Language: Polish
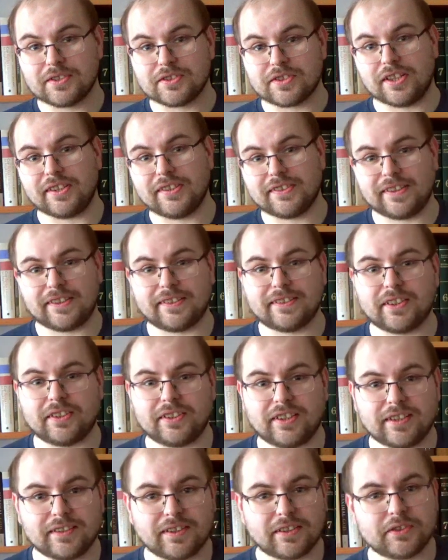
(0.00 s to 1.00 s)
Cześć, z tej
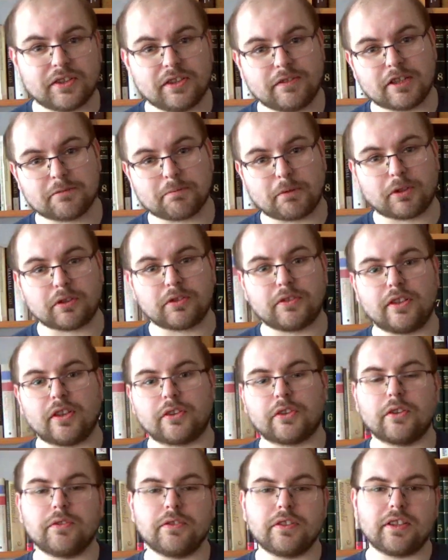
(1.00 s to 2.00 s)
strony Jacek, czyli Wasz Ponad
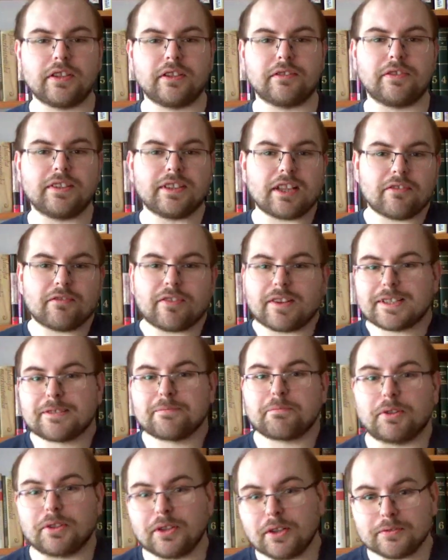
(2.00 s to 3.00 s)
Filozofii. Witam
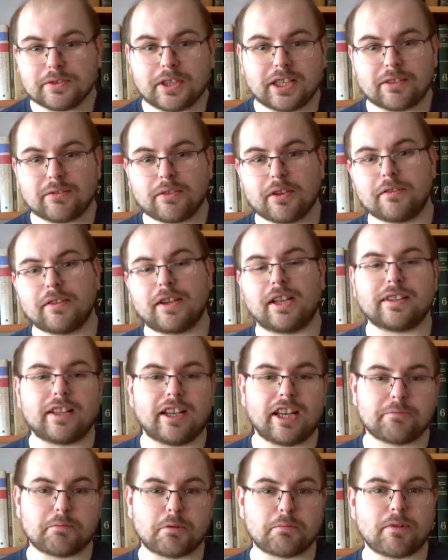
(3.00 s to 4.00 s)
Was ponownie na moim
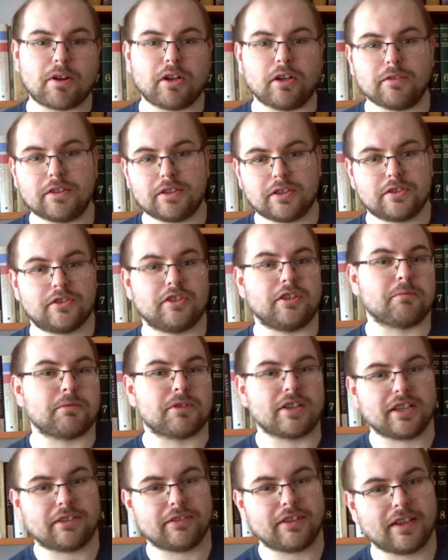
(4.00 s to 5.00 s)
kanale po paromiesięcznej
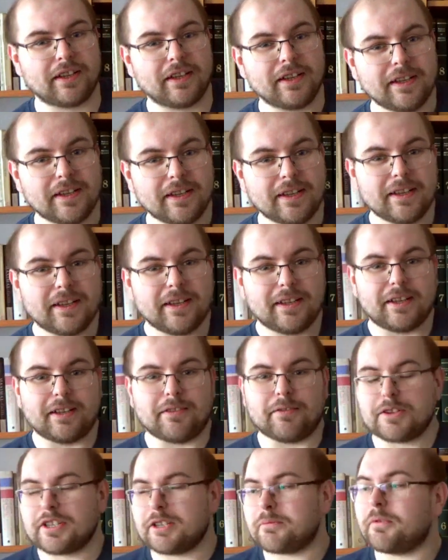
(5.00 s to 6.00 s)
przerwie,
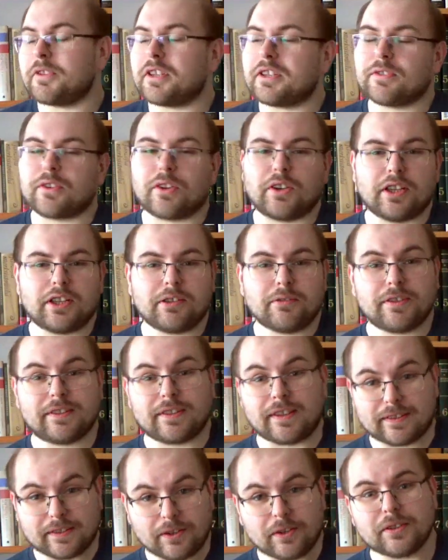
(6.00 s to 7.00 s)
e, można powiedzieć w kolejnym
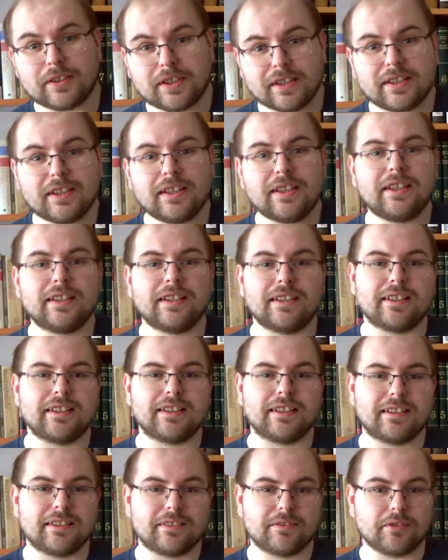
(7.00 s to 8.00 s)
sezonie. E,
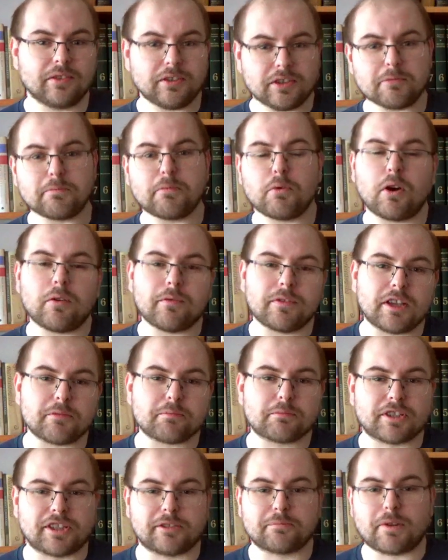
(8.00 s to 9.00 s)
no, nie było mnie
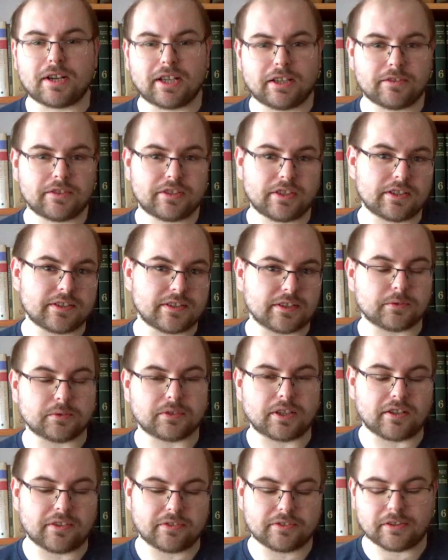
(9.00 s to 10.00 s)
przez parę miesięcy
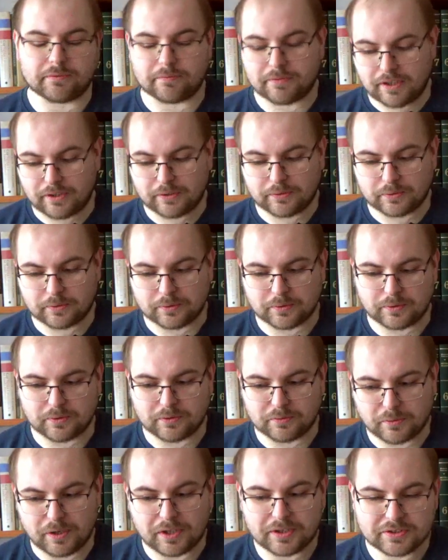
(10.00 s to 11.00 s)
tutaj w tym
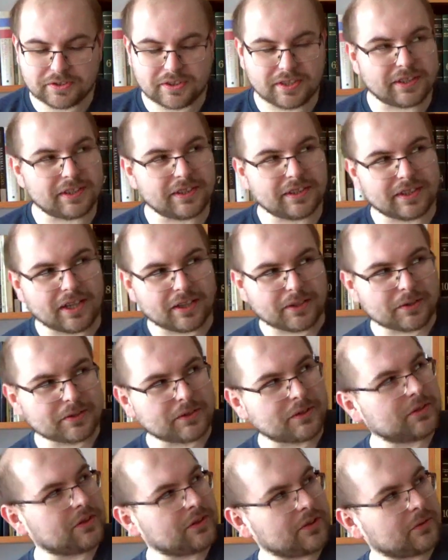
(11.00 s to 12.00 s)
miejscu właśnie i jakoś
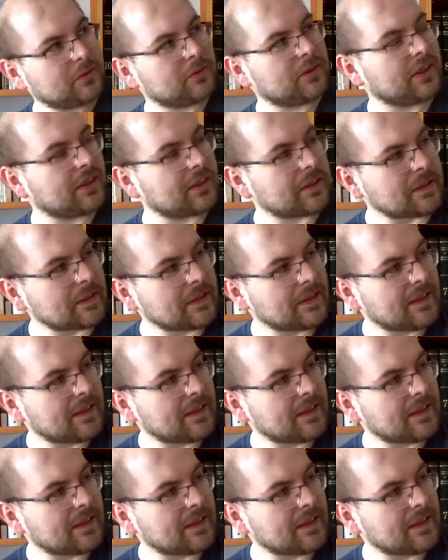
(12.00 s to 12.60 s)
jeszcze się tu tak